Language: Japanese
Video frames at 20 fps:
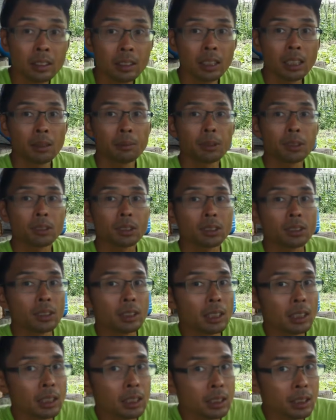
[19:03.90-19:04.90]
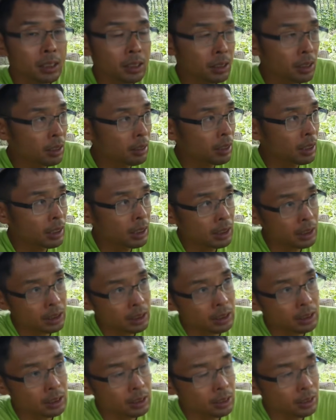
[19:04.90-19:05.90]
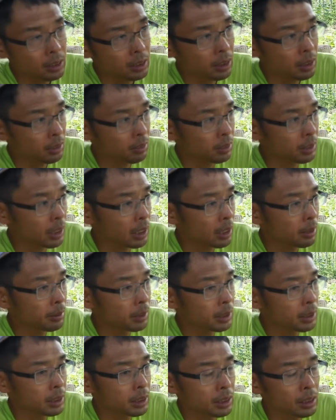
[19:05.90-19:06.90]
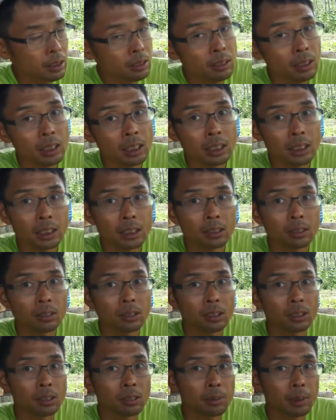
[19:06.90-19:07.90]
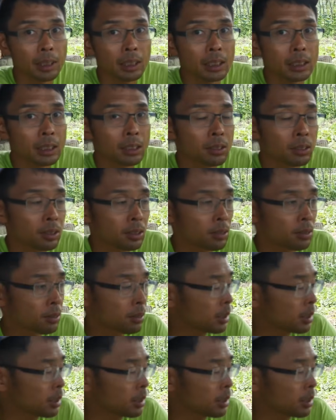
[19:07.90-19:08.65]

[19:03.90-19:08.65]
で、もう一個ついでに、スイカの話、スイカの種まき時期の話をおまけにしておくと、